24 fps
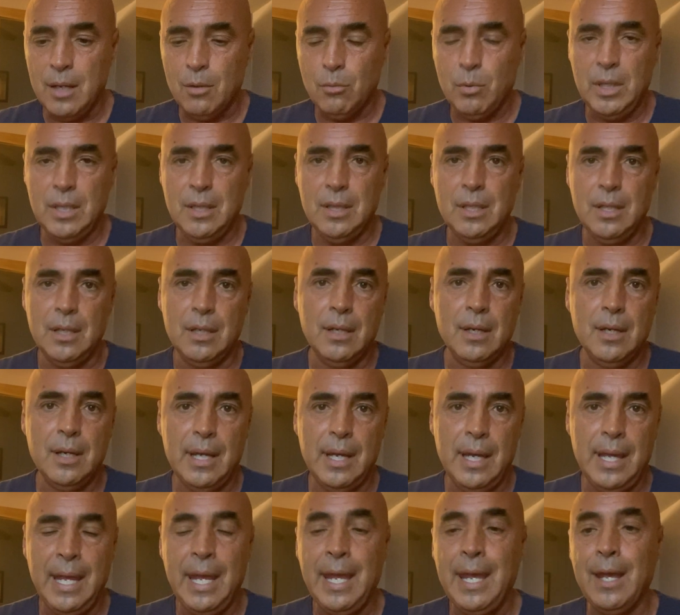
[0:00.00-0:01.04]
Quindi
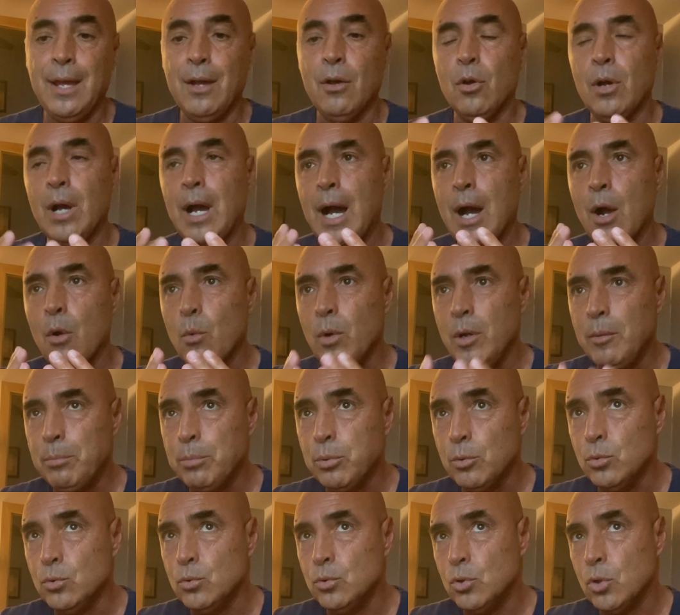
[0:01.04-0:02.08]
è a quel
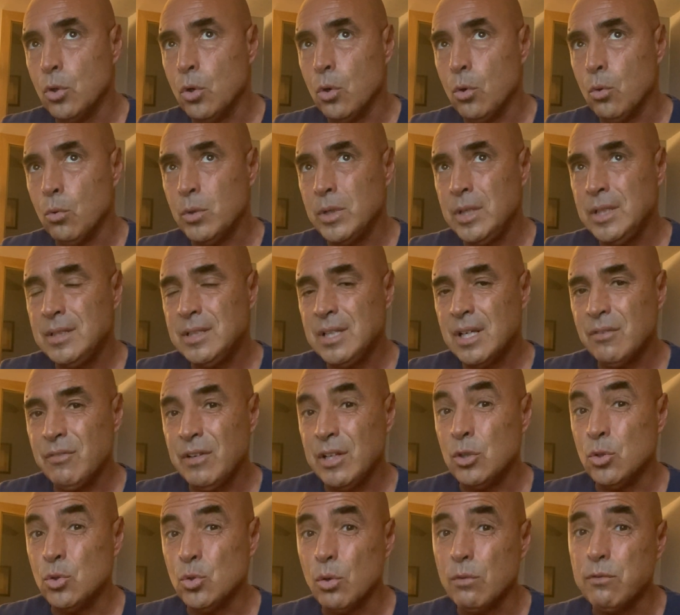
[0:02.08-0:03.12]
punto un
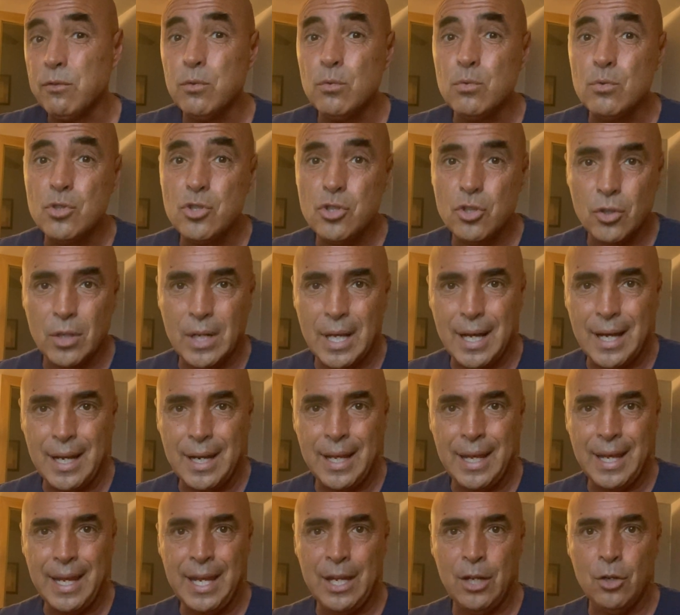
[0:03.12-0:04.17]
intervento
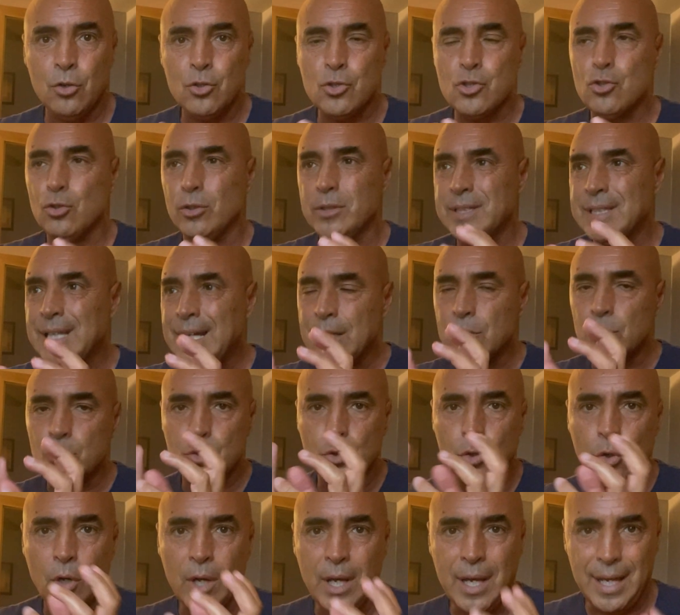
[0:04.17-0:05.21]
funzionale e non
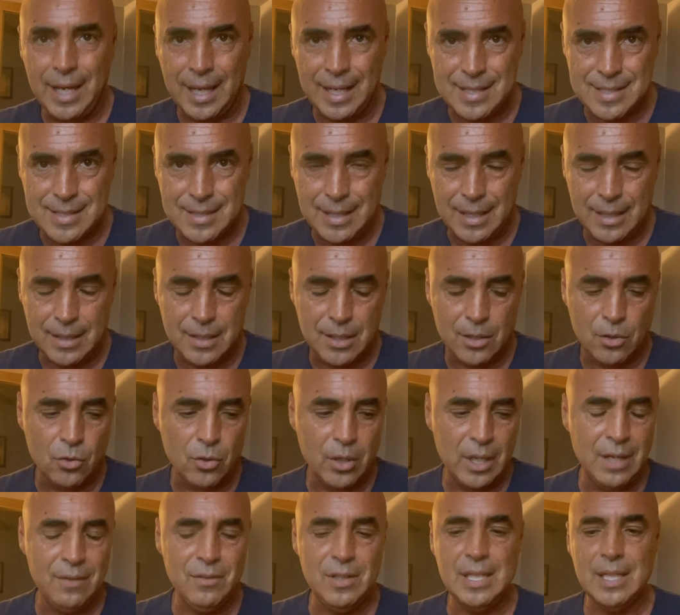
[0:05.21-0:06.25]
soltanto estetico,
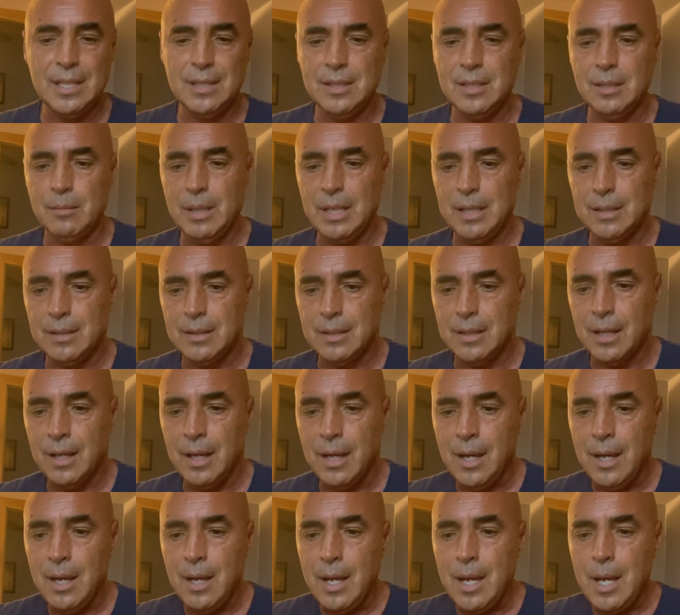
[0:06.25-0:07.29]
evidentemente.
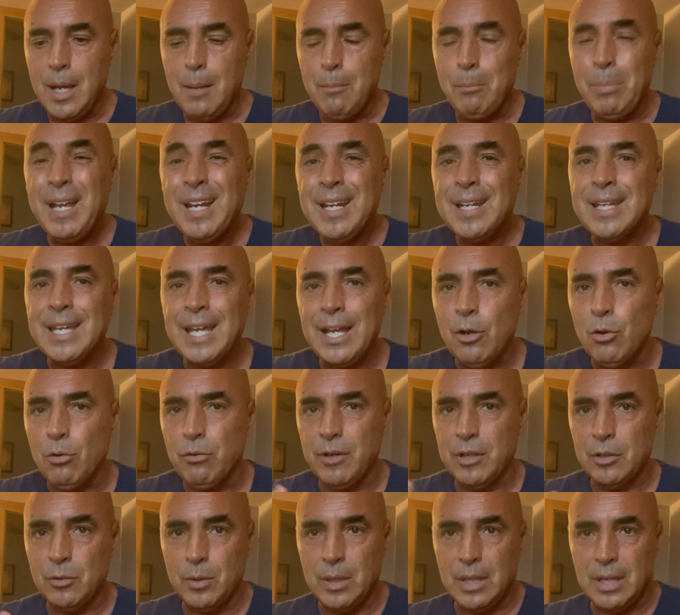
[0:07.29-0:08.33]
Perché lo
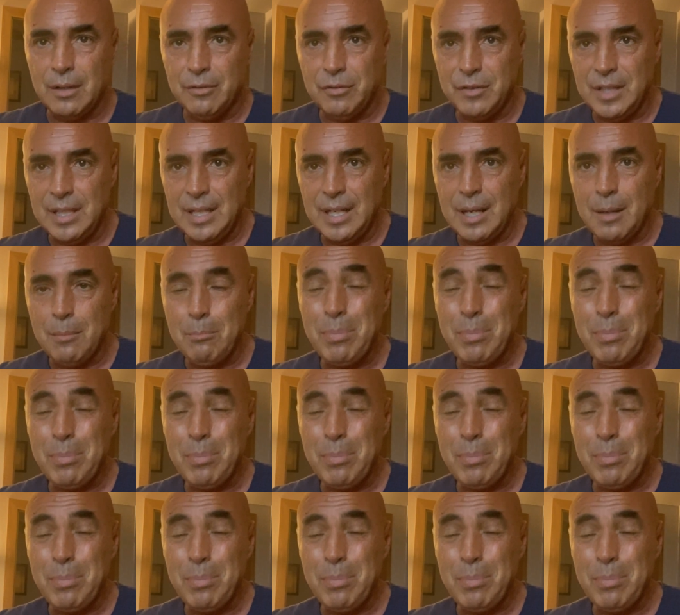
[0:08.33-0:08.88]
fanno alla fine?